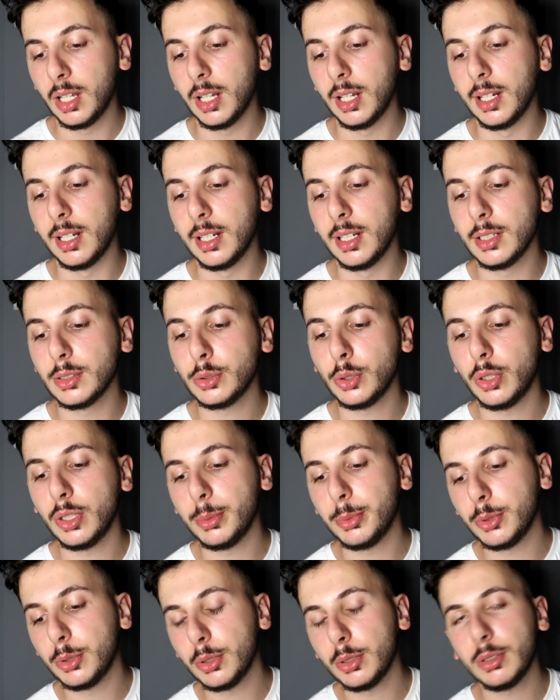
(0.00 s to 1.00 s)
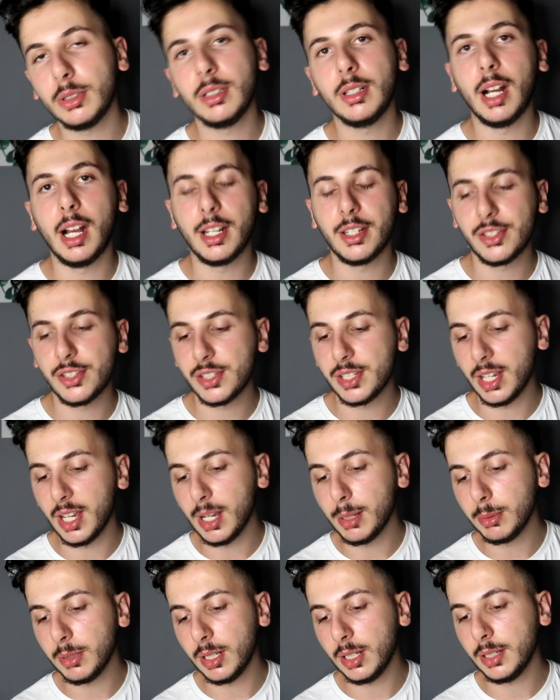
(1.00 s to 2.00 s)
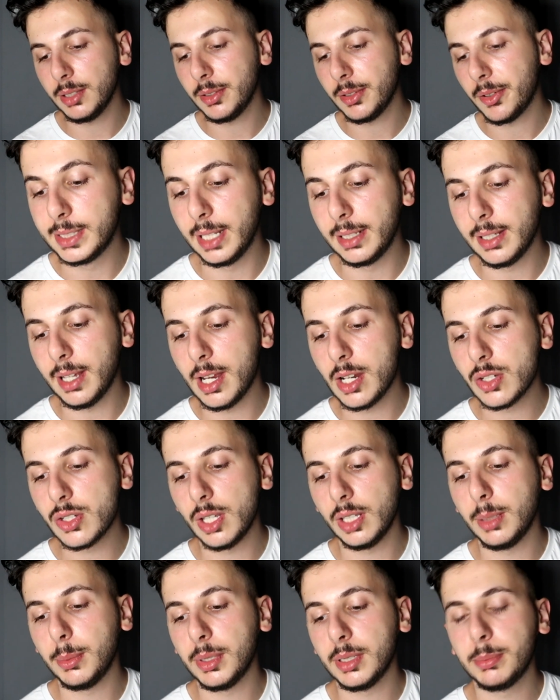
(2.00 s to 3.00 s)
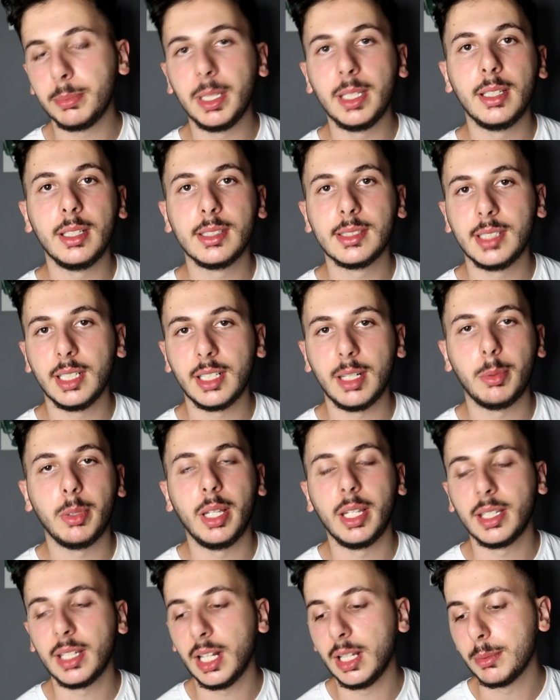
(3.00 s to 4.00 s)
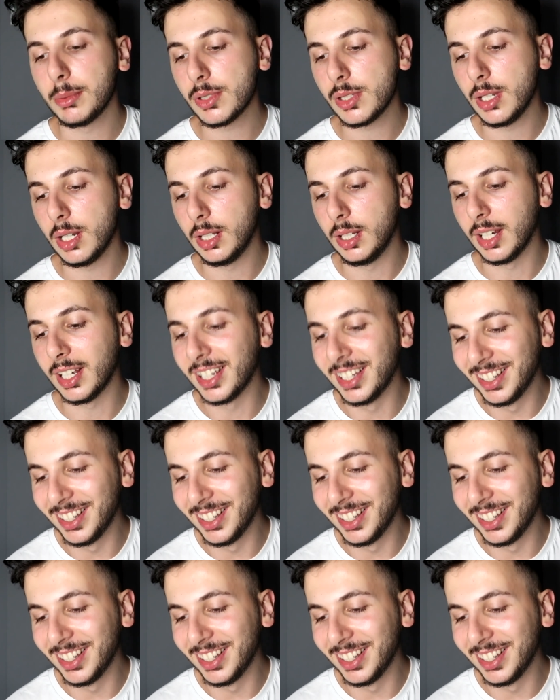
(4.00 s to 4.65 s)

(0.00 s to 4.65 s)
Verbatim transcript: e, sonra bu Ayçiçeği abla, Zena Ercan ama beni Instagram'da engellemiş ne hala.